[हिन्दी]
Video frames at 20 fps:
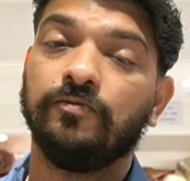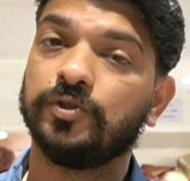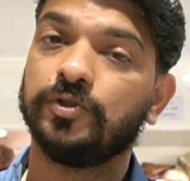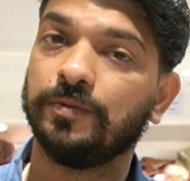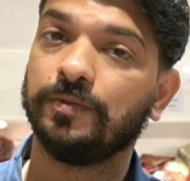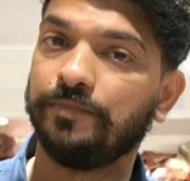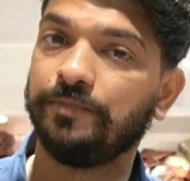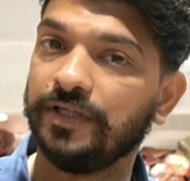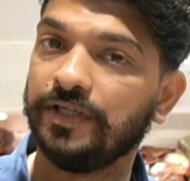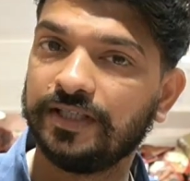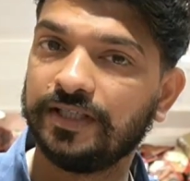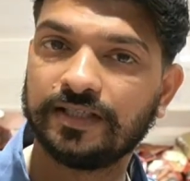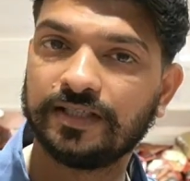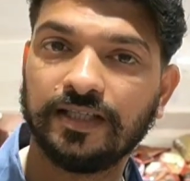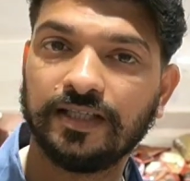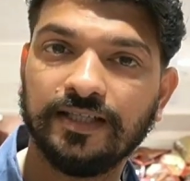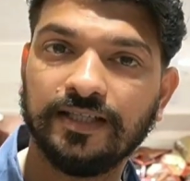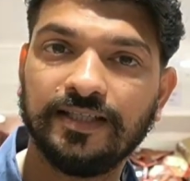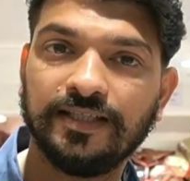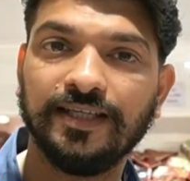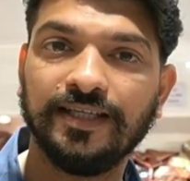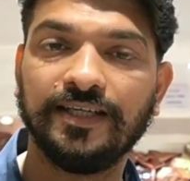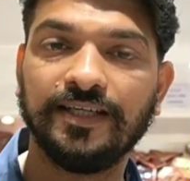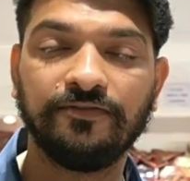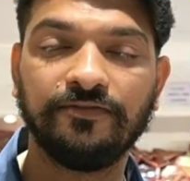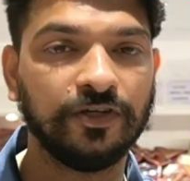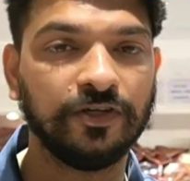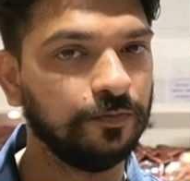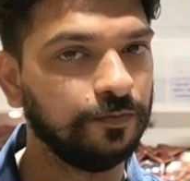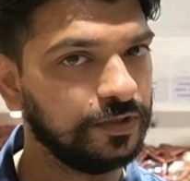उसमें प्रिंटेड साड़ी की एटी
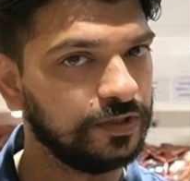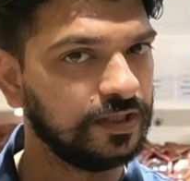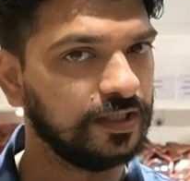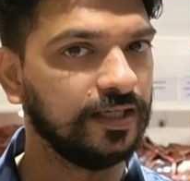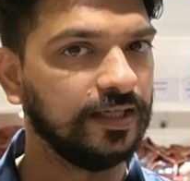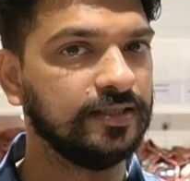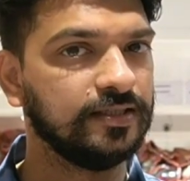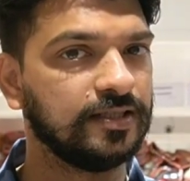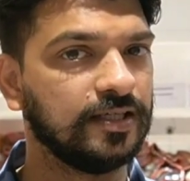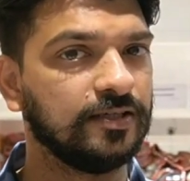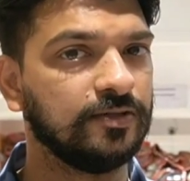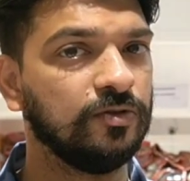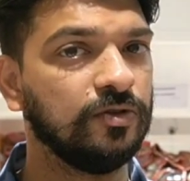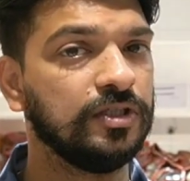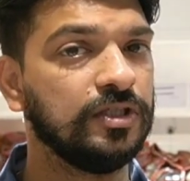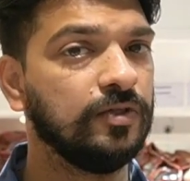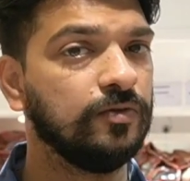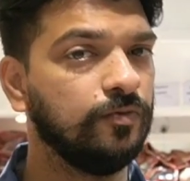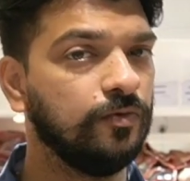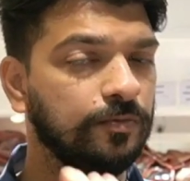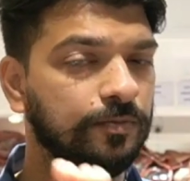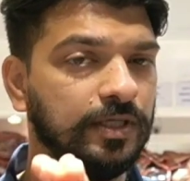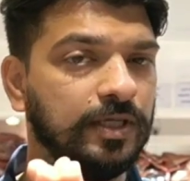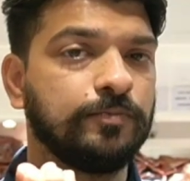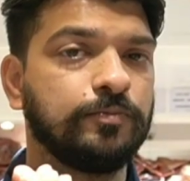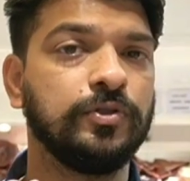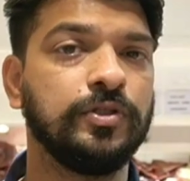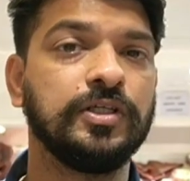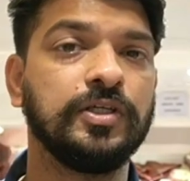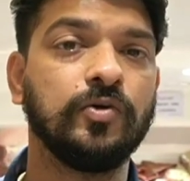फाइव रुपीज़ से रेंज स्टार्ट हो जाती है वो भी
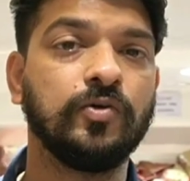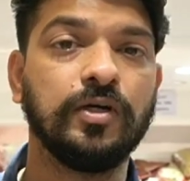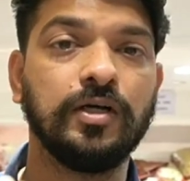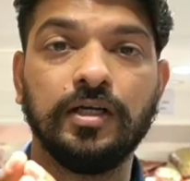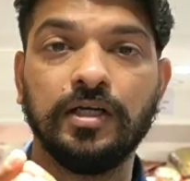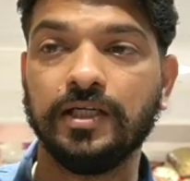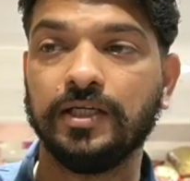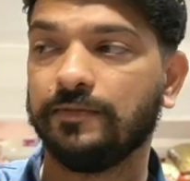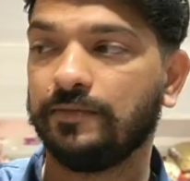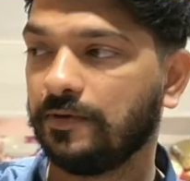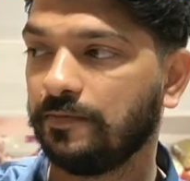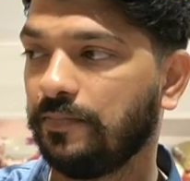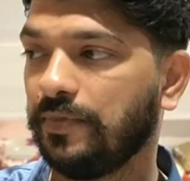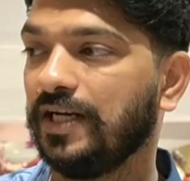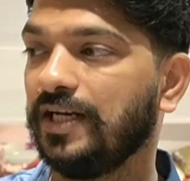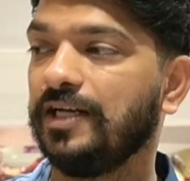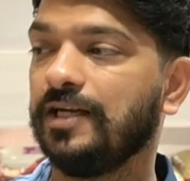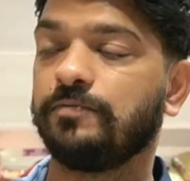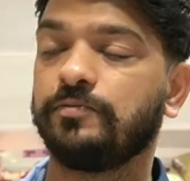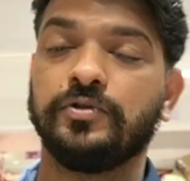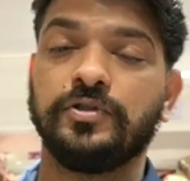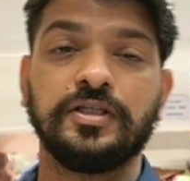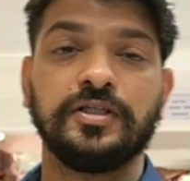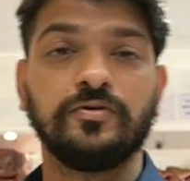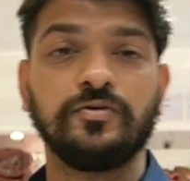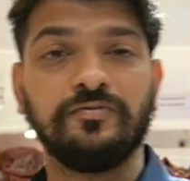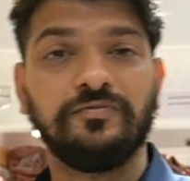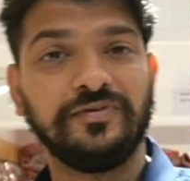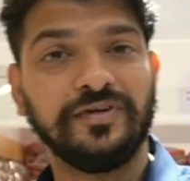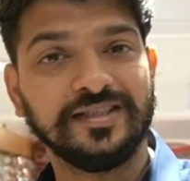आपको दिखाऊंगा पर पहले आपको
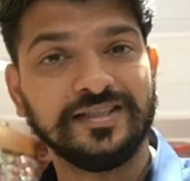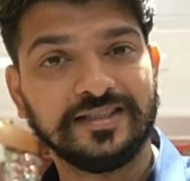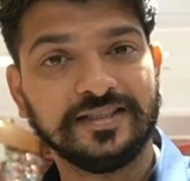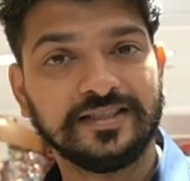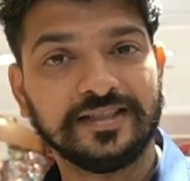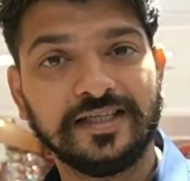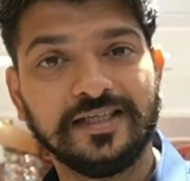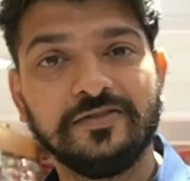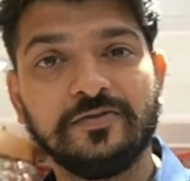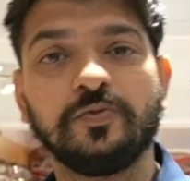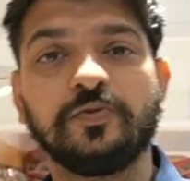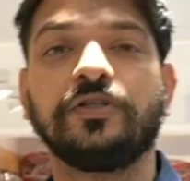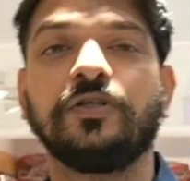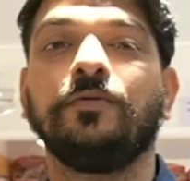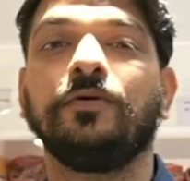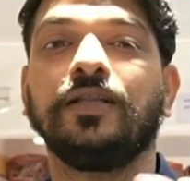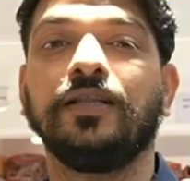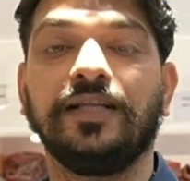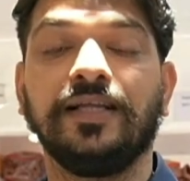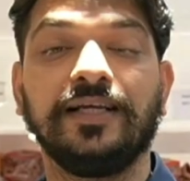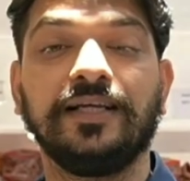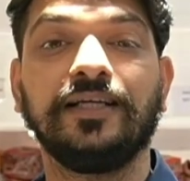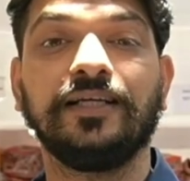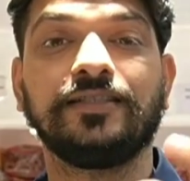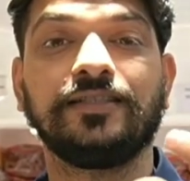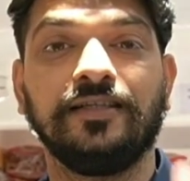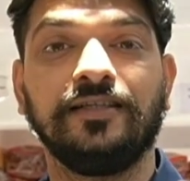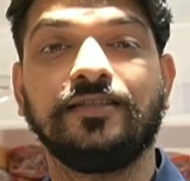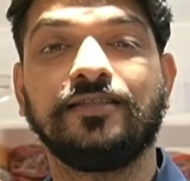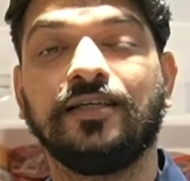दिखाऊंगा फैंसी साड़ीज़ उसके बाद
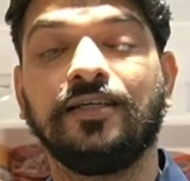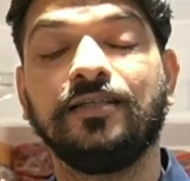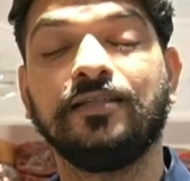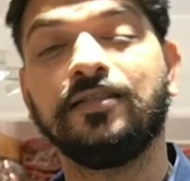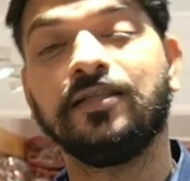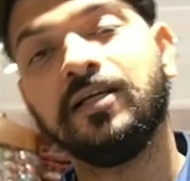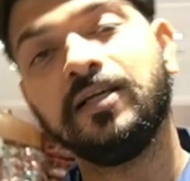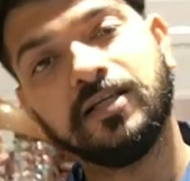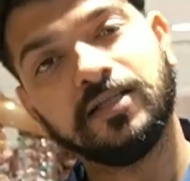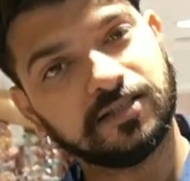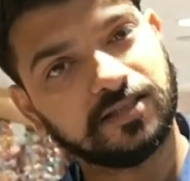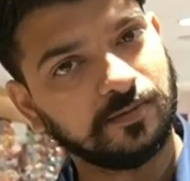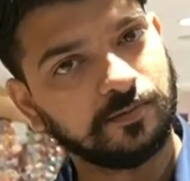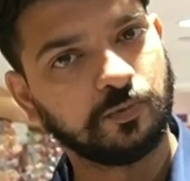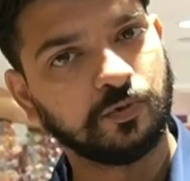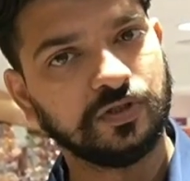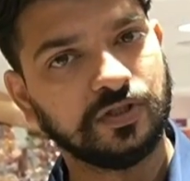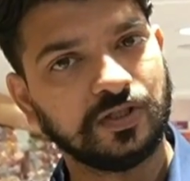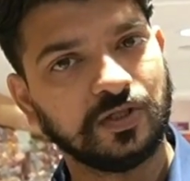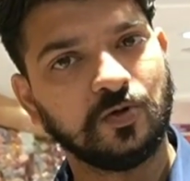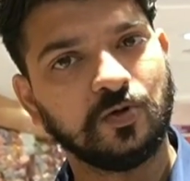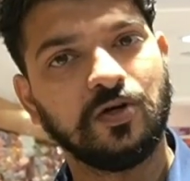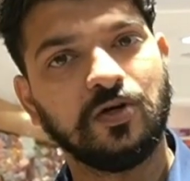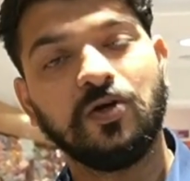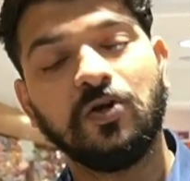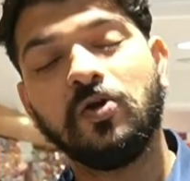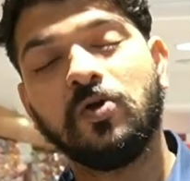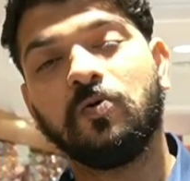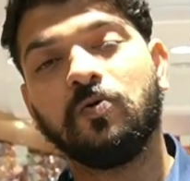लहंगे सिल्क साड़ीज़ सब कुछ दिखाऊंगा